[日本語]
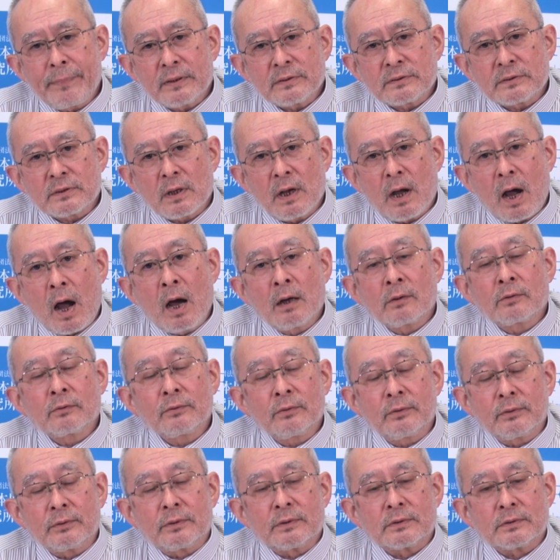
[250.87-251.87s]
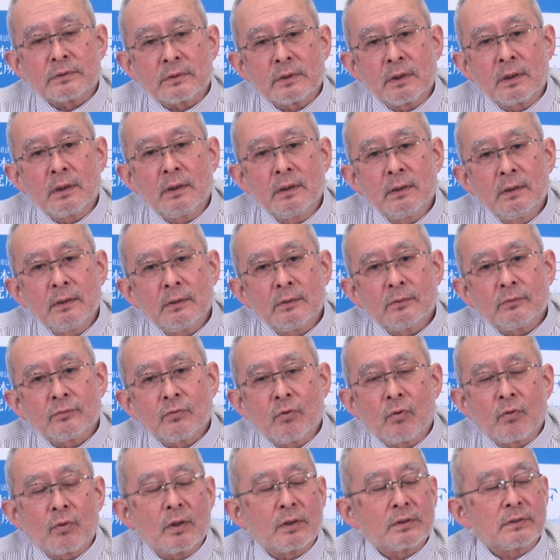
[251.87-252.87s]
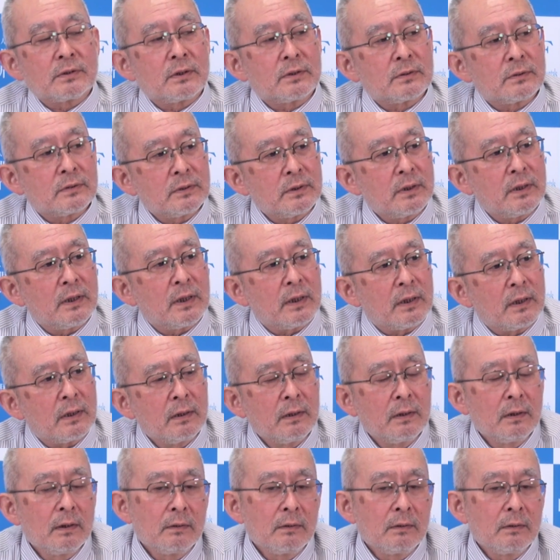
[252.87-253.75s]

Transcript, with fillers: 発があるのにですね動かさずに